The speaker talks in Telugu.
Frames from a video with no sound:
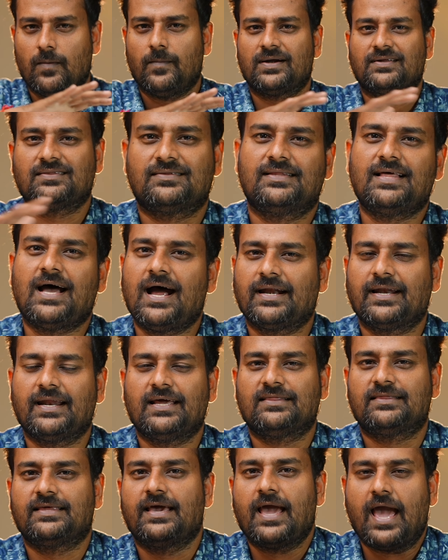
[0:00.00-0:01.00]
బట్ దాన్ని
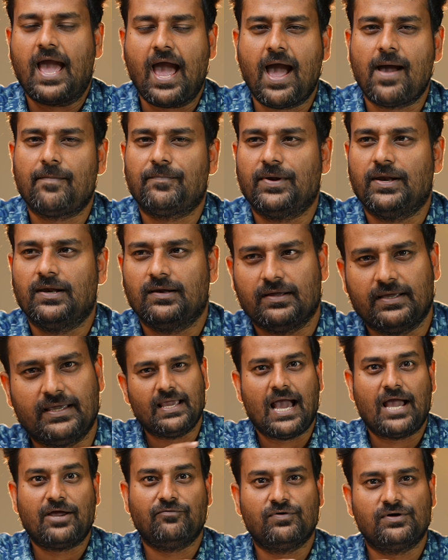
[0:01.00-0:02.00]
అయితే యాపిల్ ఈ
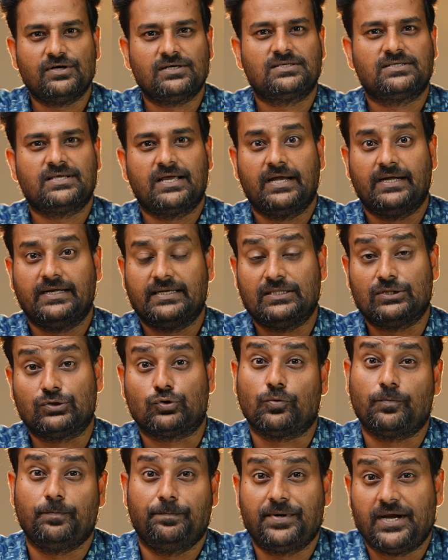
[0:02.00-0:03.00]
ఐఓఎస్ ఎయిటీన్తో